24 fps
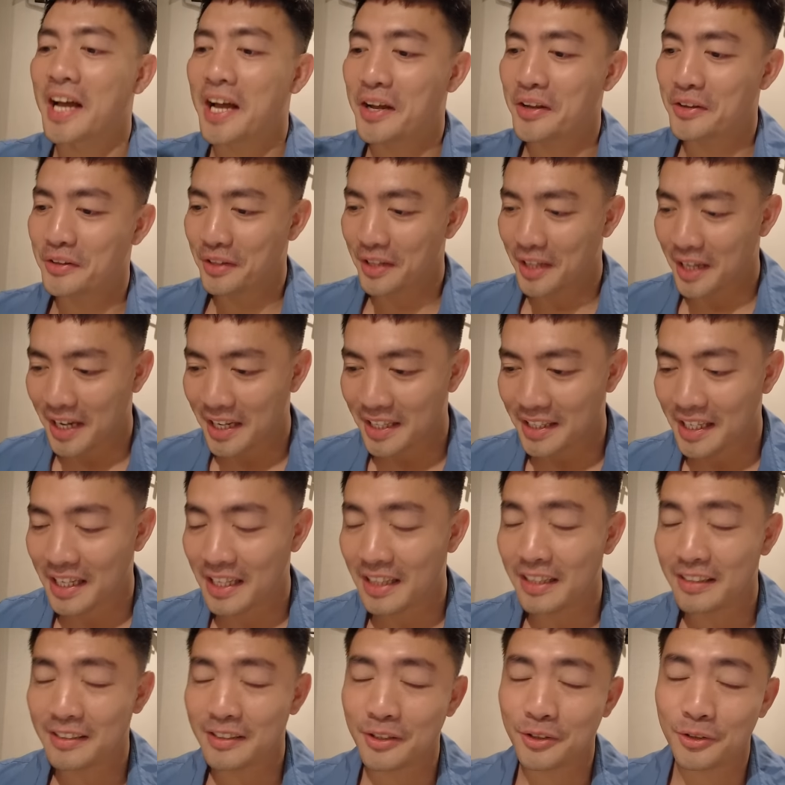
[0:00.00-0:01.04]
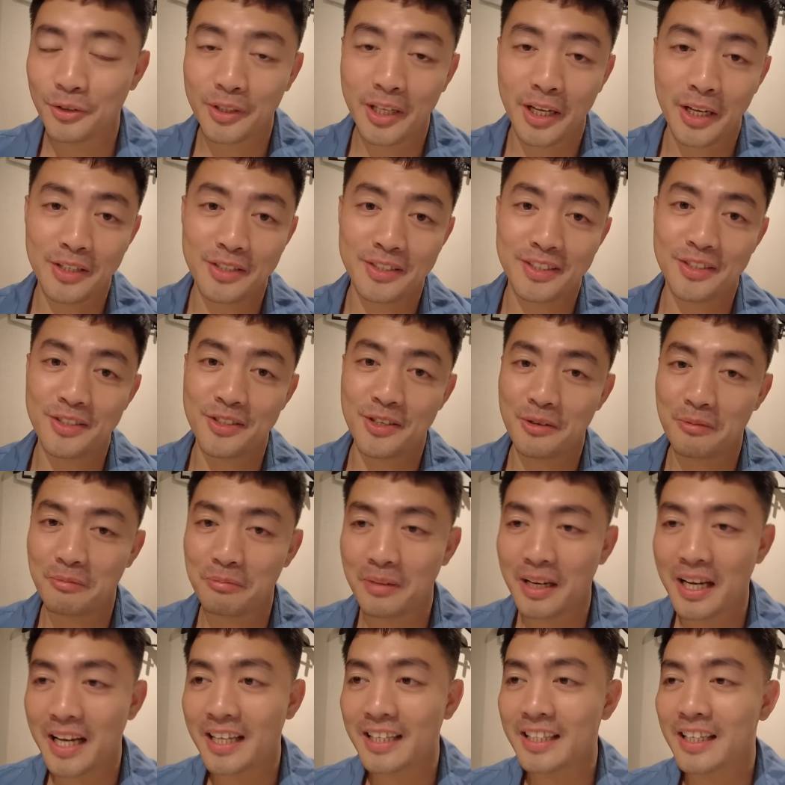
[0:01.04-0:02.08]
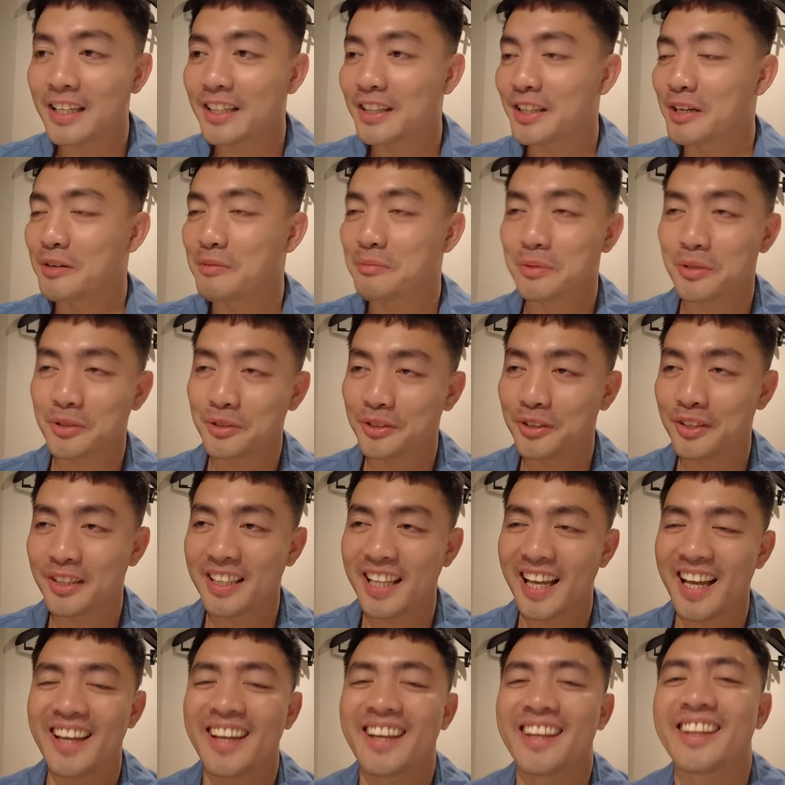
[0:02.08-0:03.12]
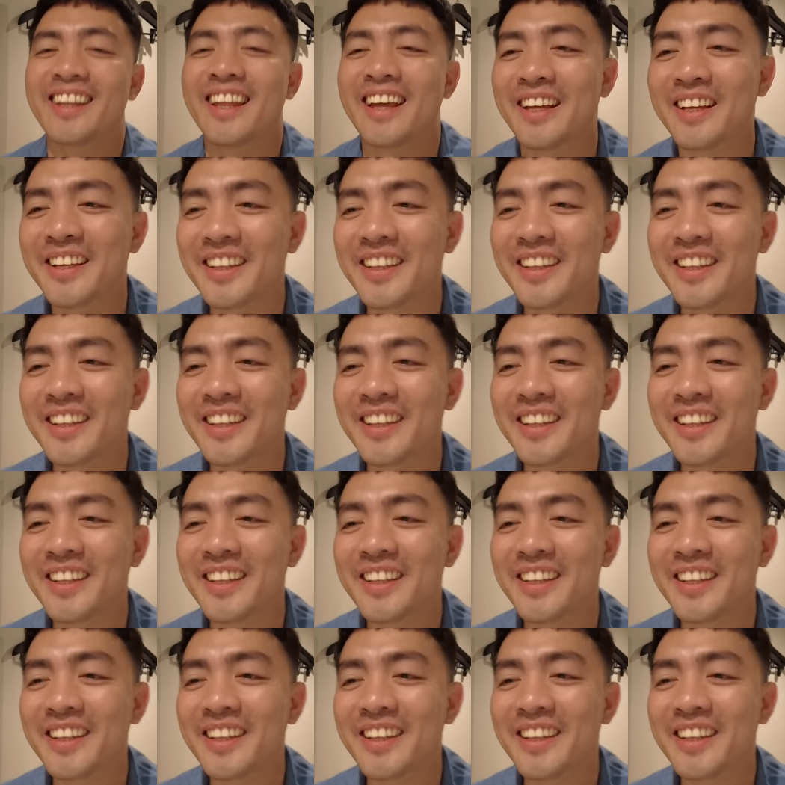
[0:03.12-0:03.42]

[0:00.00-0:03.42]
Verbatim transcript: ayun na nga dahil nandito tayo sa Japan at nabudol tayo.